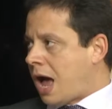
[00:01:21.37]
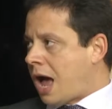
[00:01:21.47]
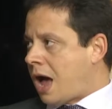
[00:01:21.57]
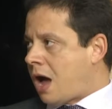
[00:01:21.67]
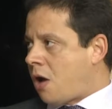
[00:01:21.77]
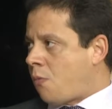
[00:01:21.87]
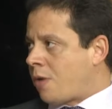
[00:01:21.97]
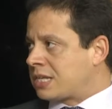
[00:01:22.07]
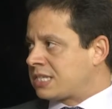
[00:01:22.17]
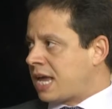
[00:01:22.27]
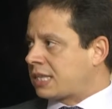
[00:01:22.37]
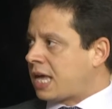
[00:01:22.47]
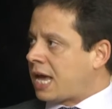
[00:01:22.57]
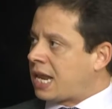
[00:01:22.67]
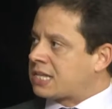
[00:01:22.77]
há uma
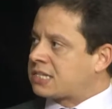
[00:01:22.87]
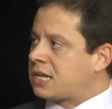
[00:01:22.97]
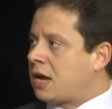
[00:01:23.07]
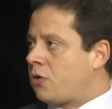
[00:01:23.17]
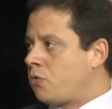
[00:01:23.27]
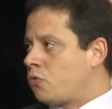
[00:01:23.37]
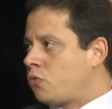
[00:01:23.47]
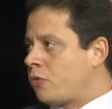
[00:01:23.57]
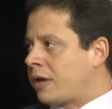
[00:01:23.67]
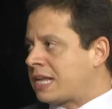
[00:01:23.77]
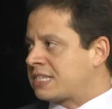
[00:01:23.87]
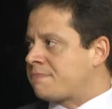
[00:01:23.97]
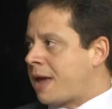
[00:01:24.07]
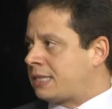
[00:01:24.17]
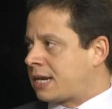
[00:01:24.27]
certa relação
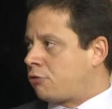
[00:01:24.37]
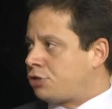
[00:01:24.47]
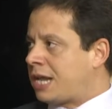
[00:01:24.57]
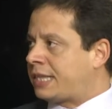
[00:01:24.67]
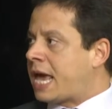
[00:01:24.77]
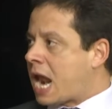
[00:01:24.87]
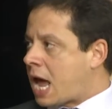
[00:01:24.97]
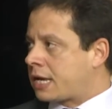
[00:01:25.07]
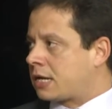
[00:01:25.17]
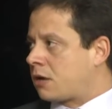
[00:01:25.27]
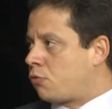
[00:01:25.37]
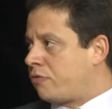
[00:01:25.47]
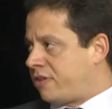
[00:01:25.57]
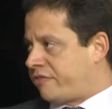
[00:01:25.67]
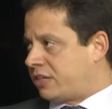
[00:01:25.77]
assimétrica, eu diria até hierárquica,
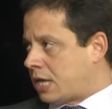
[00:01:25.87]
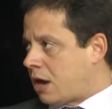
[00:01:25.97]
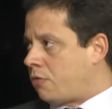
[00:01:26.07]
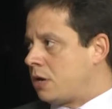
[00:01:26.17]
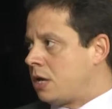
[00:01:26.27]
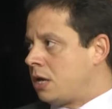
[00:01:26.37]
com o governo federal.